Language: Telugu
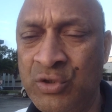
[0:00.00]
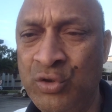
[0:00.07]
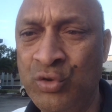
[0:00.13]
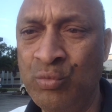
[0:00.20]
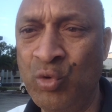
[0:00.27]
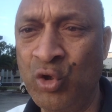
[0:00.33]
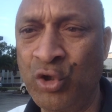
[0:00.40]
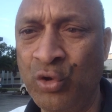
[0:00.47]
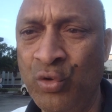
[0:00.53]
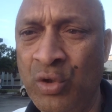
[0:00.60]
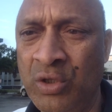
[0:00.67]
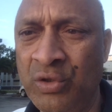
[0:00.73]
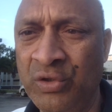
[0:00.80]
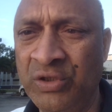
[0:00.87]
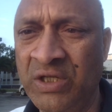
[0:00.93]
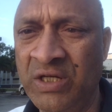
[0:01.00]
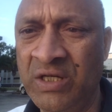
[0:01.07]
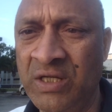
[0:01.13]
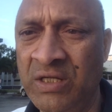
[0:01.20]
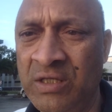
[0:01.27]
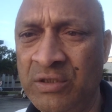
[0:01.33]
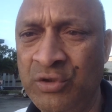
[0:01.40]
సుమోటోగా కూడా
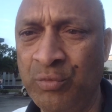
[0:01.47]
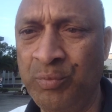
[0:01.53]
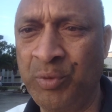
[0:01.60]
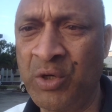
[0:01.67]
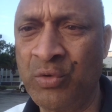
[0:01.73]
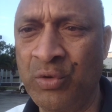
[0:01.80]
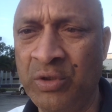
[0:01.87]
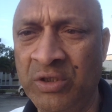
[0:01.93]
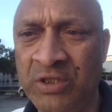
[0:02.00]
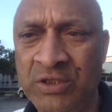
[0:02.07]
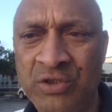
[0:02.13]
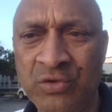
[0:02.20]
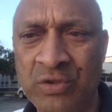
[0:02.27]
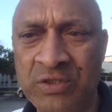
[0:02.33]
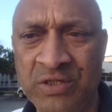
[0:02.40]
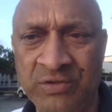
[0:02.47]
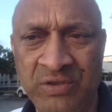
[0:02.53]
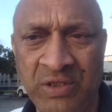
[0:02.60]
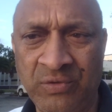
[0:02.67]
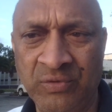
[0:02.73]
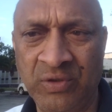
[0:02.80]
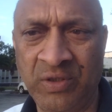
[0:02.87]
దీన్ని సుప్రీంకోర్టు తీసుకోవాల్సిన
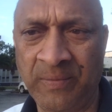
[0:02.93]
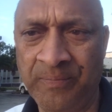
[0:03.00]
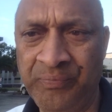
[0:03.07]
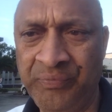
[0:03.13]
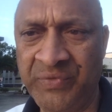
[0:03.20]
అవసరం ఉంది